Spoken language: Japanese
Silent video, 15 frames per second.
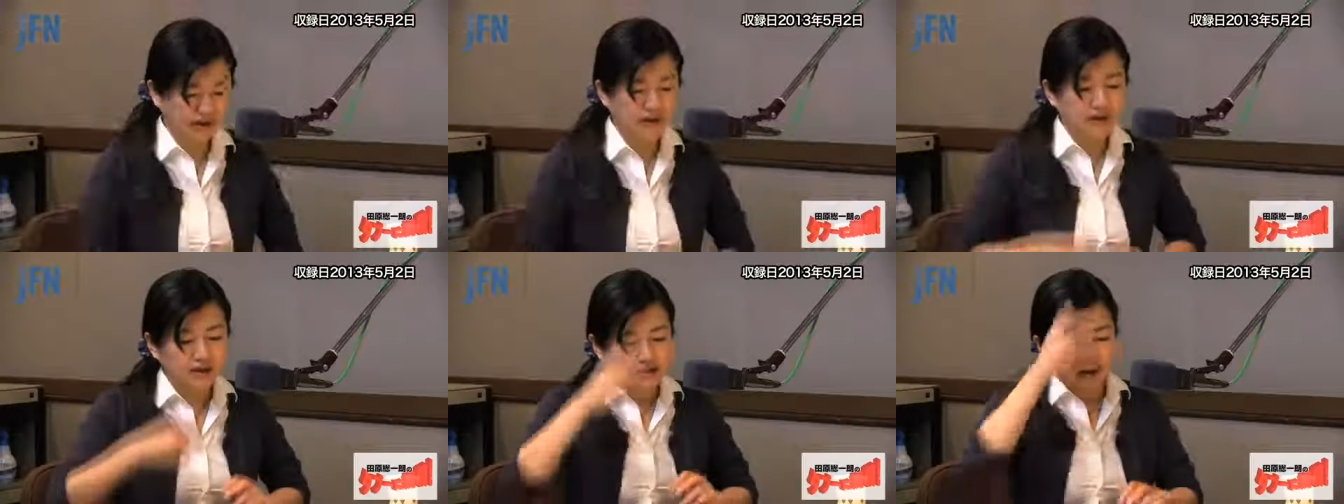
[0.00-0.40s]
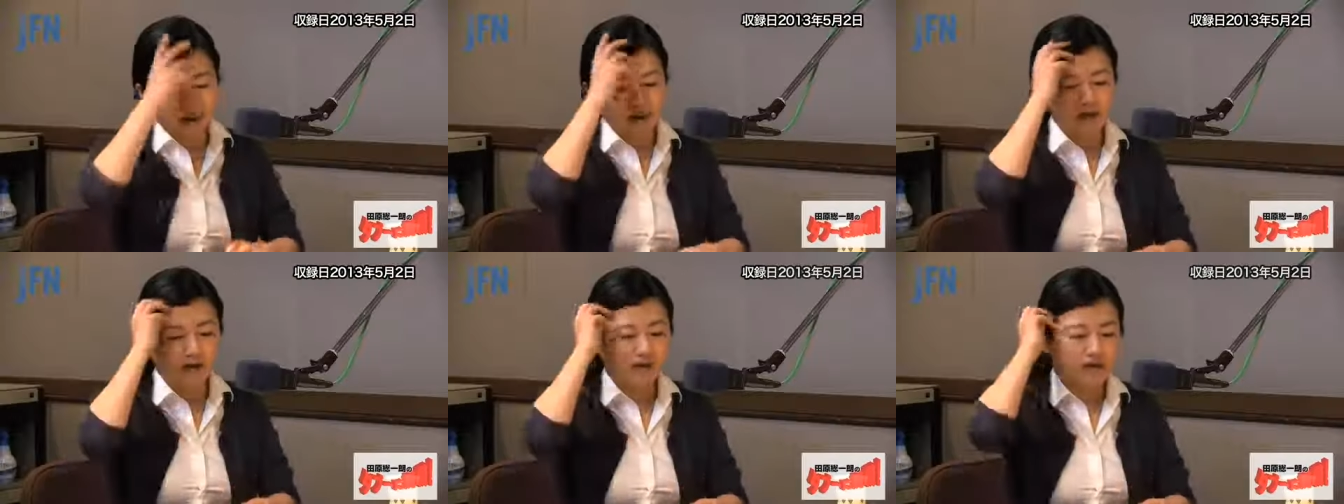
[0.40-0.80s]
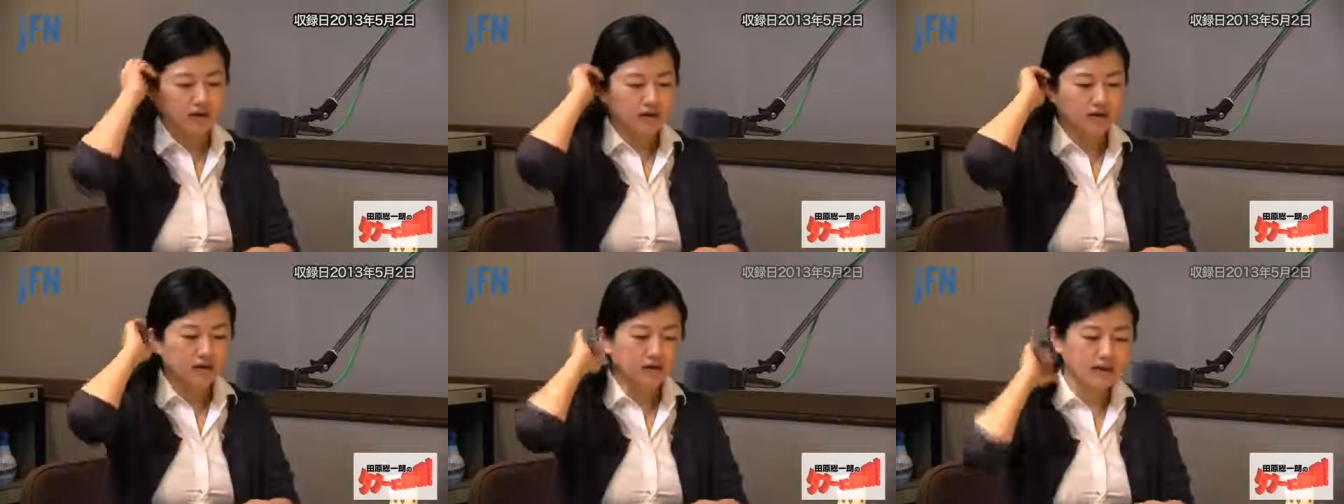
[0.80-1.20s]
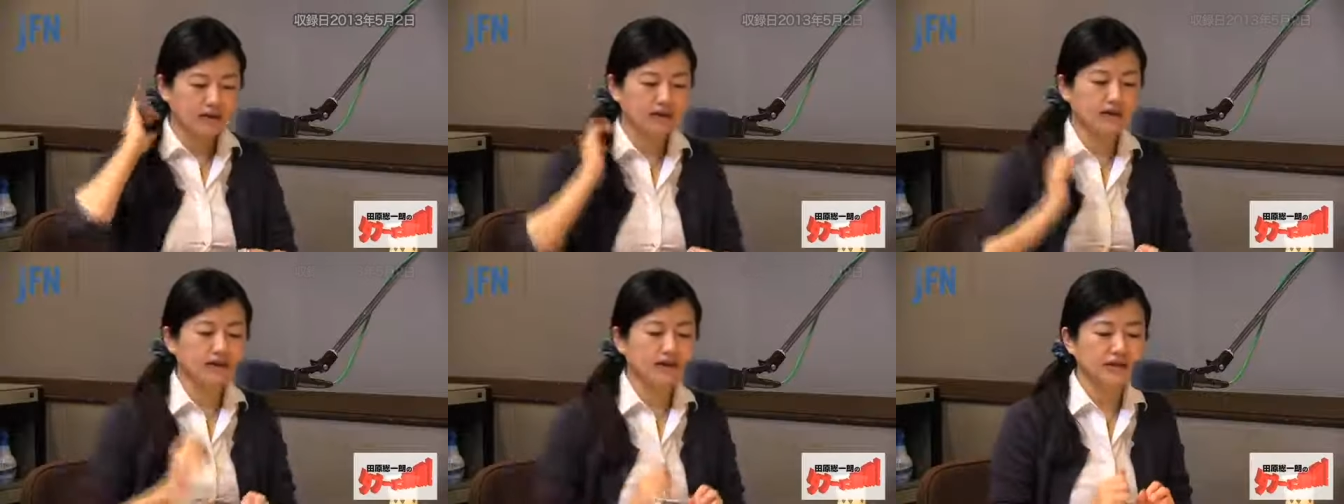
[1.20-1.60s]
い、はい、えー、
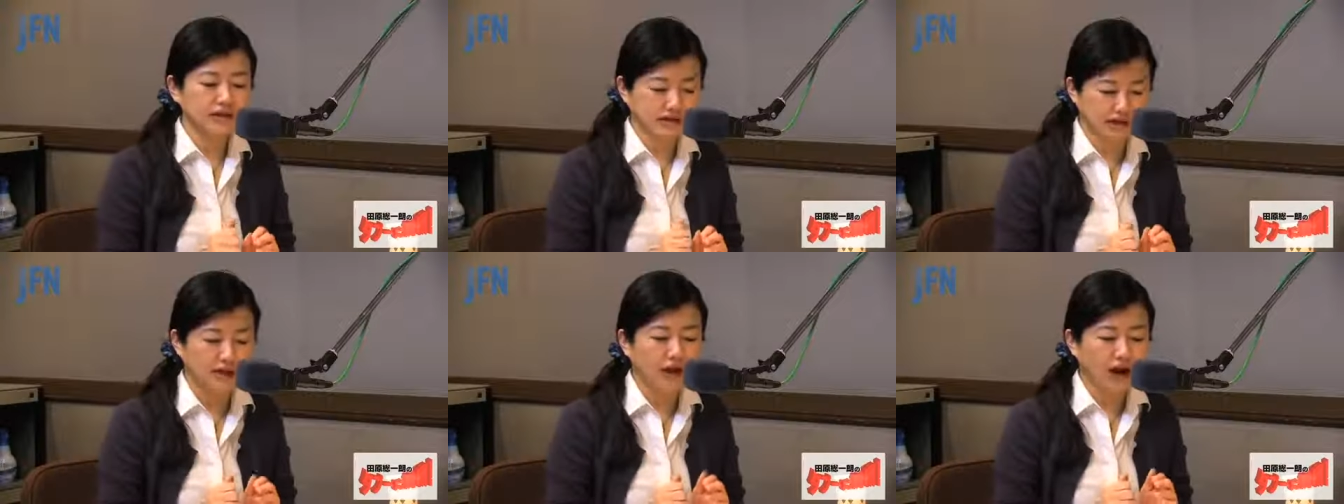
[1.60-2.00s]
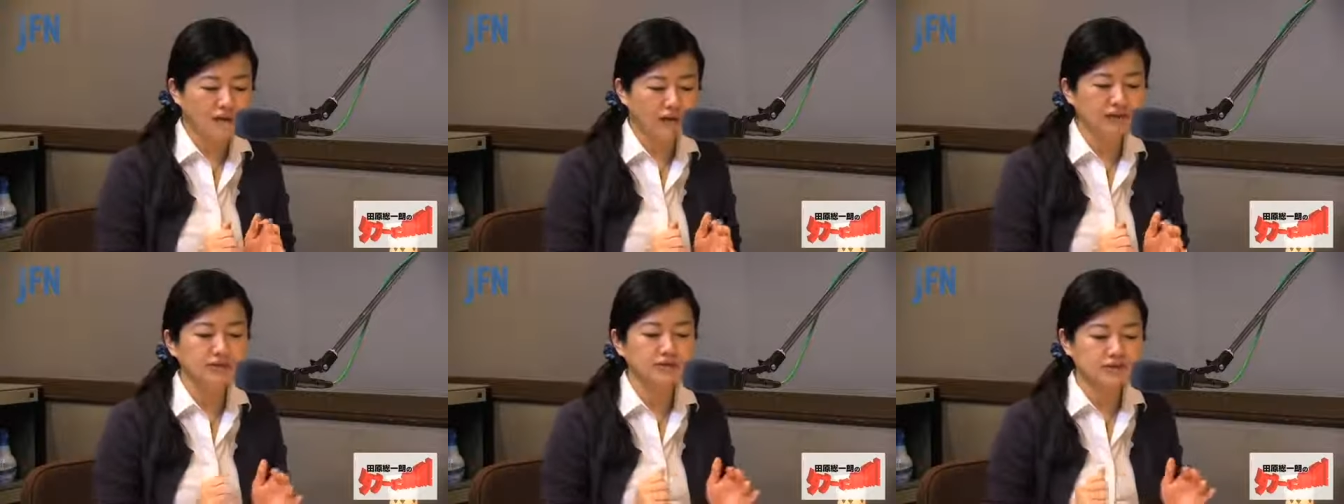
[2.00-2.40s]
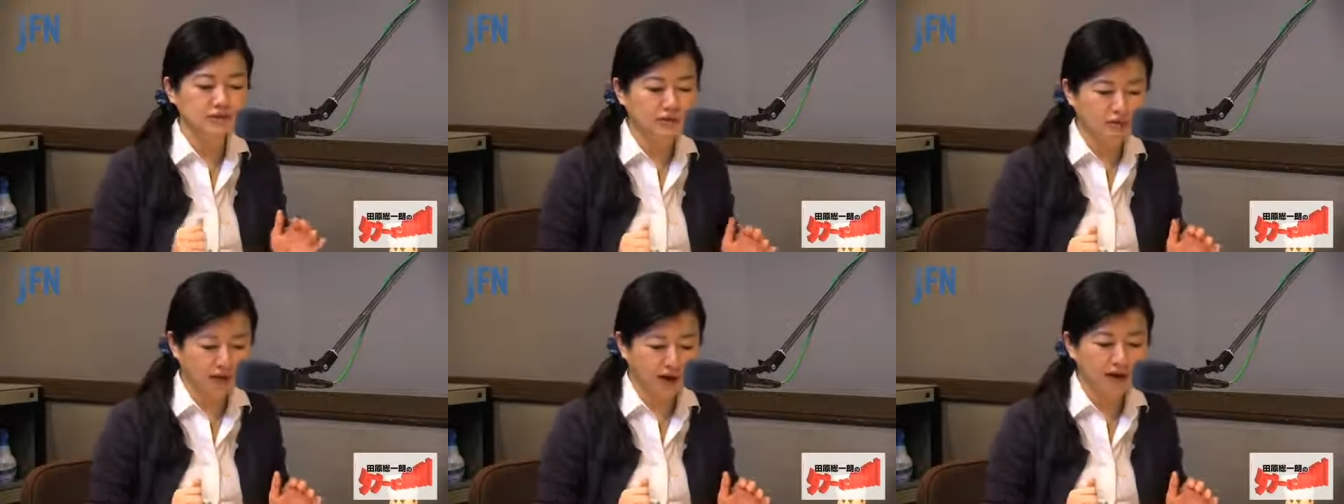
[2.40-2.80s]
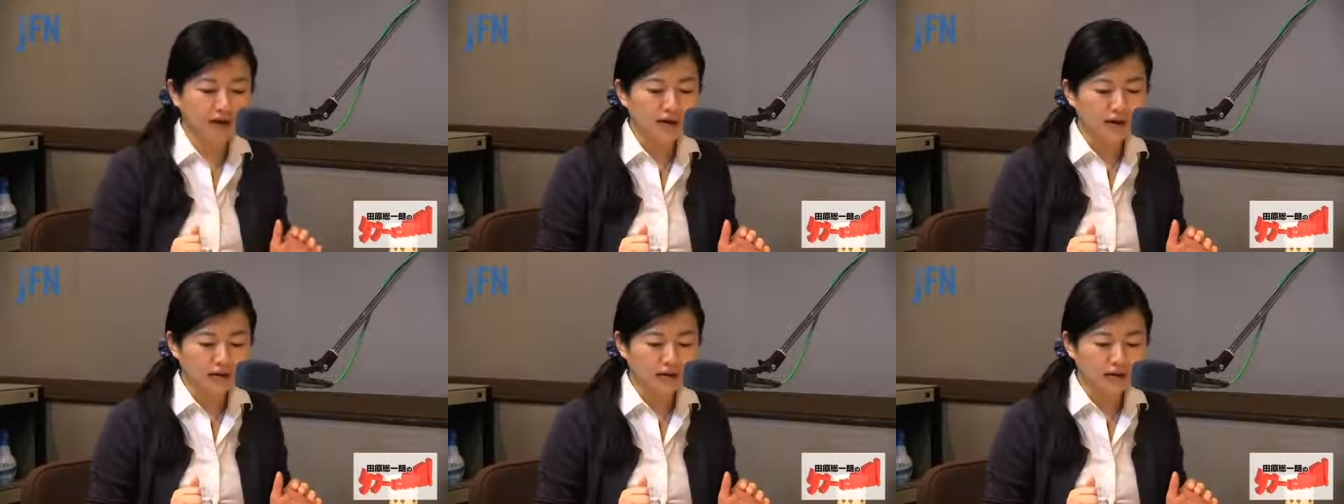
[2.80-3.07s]
現在ですね安倍首相は